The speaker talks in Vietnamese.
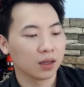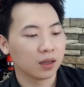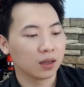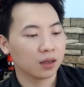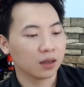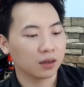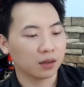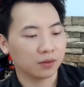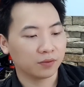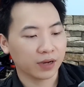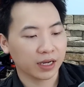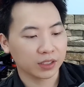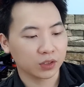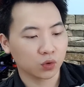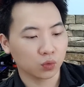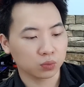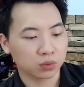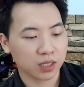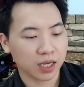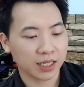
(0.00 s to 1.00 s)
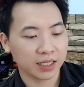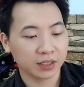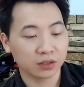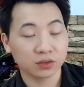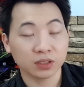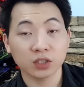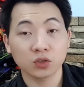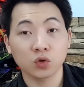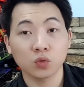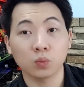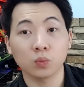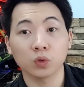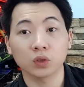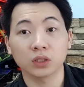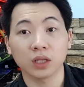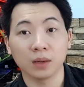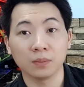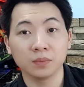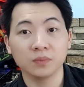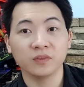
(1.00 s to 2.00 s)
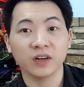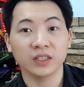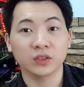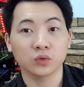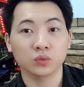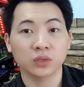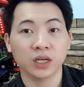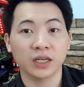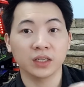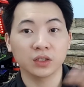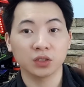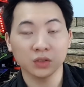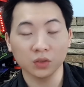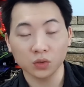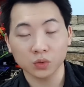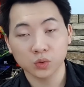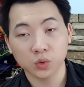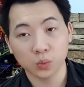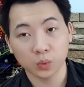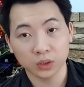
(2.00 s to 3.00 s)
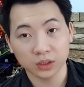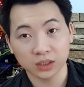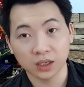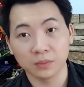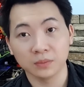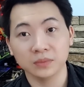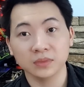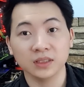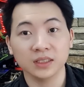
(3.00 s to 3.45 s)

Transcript: à, vài chục giây thì nó sẽ chụp một tấm, vài chục giây thì nó chụp một tấm.